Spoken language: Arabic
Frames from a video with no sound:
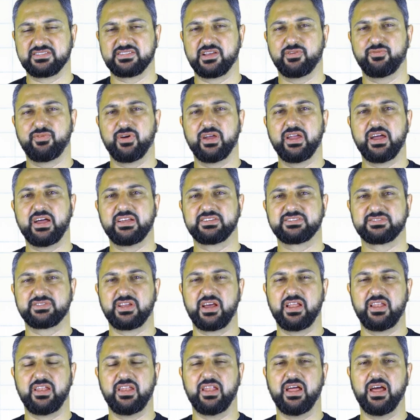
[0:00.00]
سوف
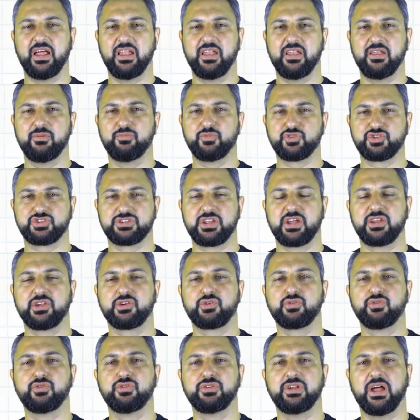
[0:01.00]
يحصل
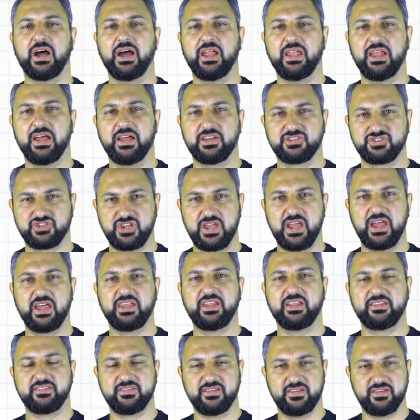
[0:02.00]
المشتركون على
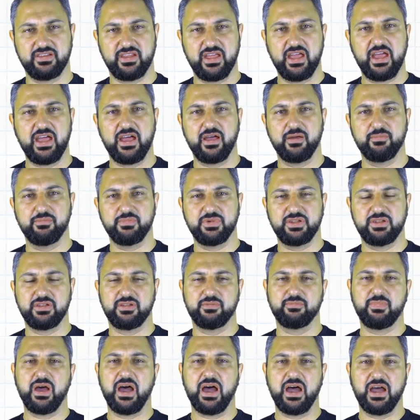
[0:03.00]
شهاده انهاء
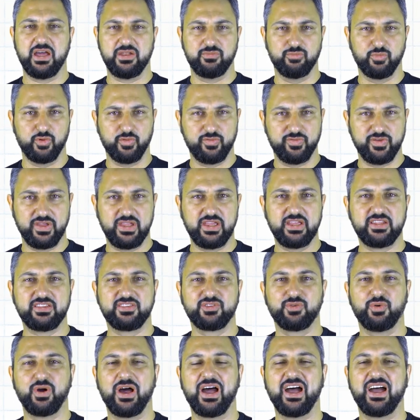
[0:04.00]
من معهد
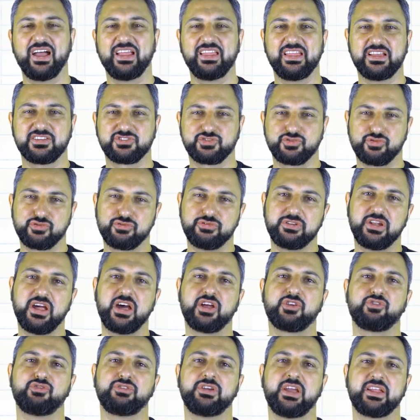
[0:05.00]
مفيت
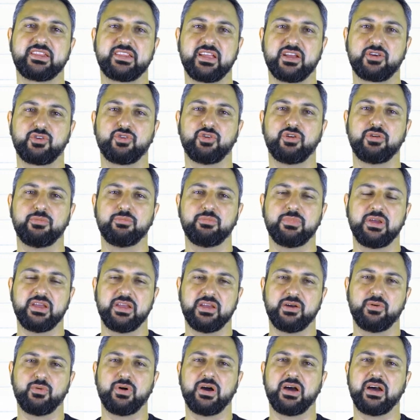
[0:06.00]
ويسرنا رؤيتكم
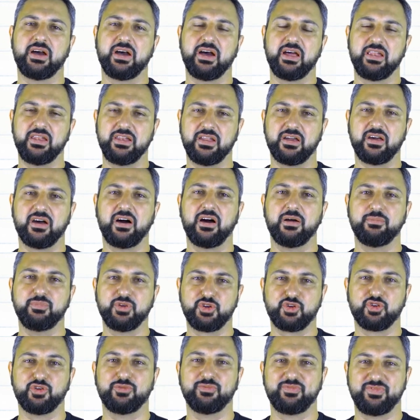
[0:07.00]
واللقاء
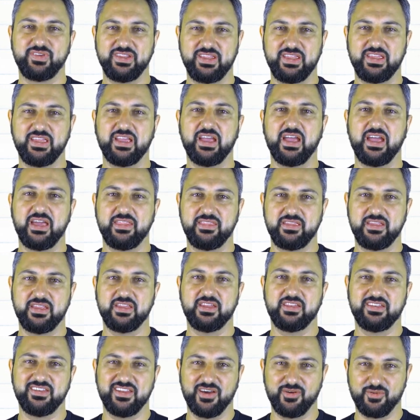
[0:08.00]
بكم في هذه
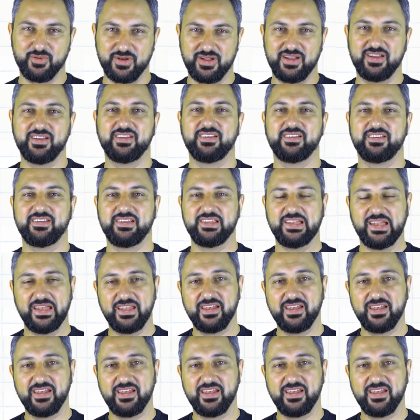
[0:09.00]
الدوره. الى